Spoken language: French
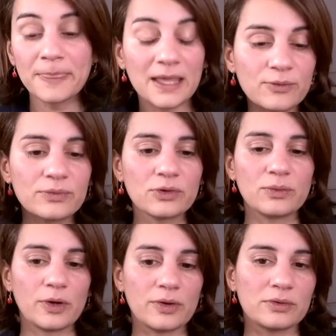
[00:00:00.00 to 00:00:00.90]
Et
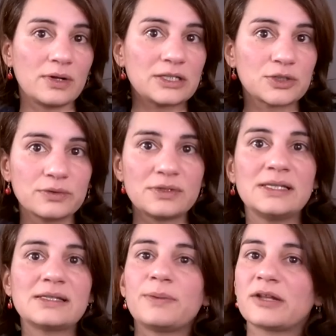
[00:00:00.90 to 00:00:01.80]
donc euh, les gens
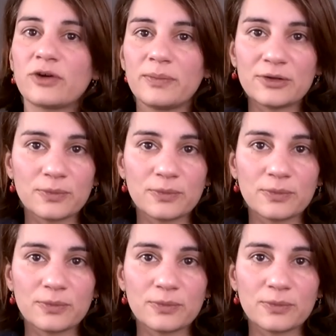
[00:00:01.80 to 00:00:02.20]
utilisent ces plateformes-là